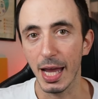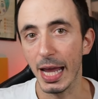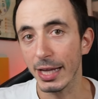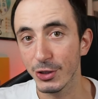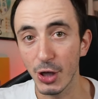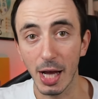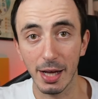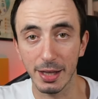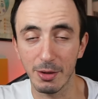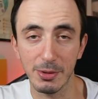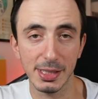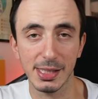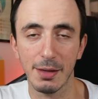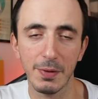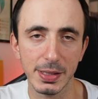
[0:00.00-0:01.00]
E già in
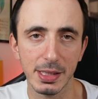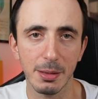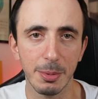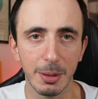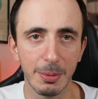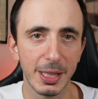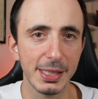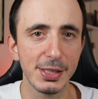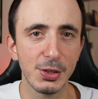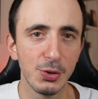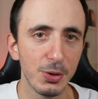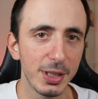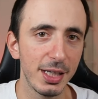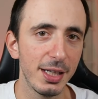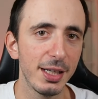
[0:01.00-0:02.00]
questa fase di
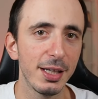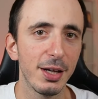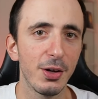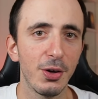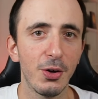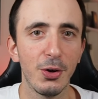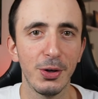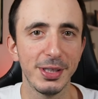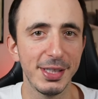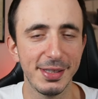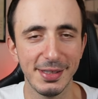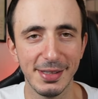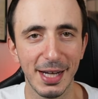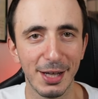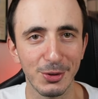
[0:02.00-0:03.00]
preparazione ho
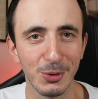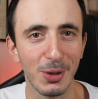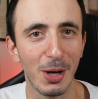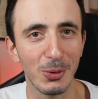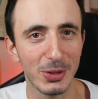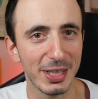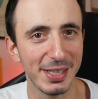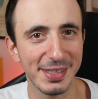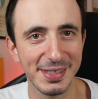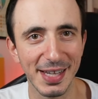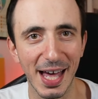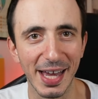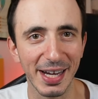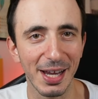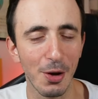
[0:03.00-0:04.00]
iniziato a
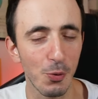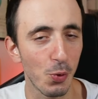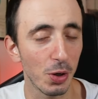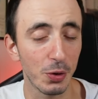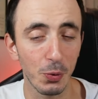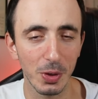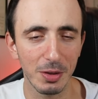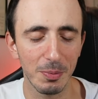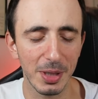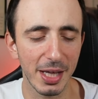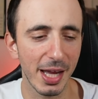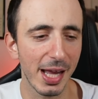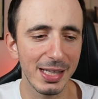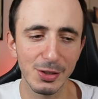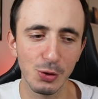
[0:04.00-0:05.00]
utilizzare Walk With
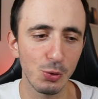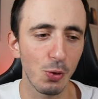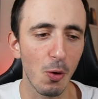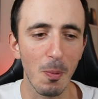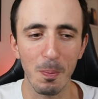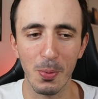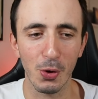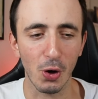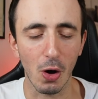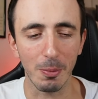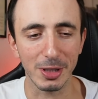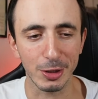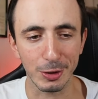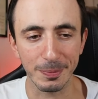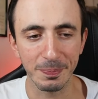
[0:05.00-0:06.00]
Me e il suo
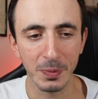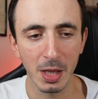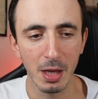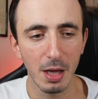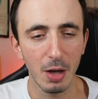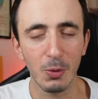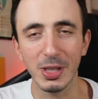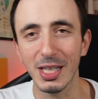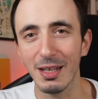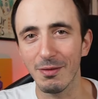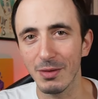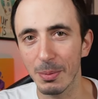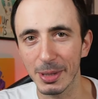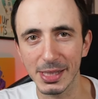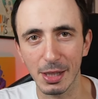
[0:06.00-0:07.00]
porometro, quindi
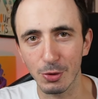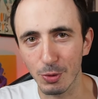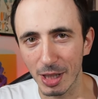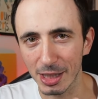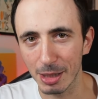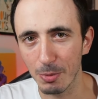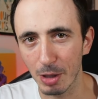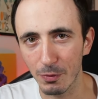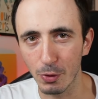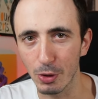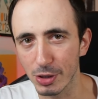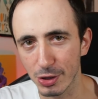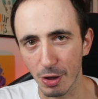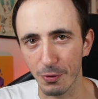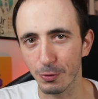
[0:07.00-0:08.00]
vi presento un attimo al volo
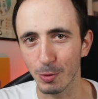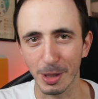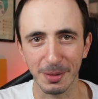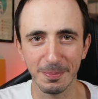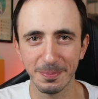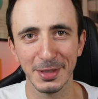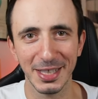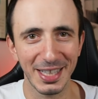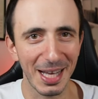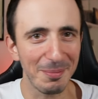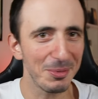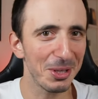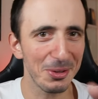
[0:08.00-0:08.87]
il software. Cambio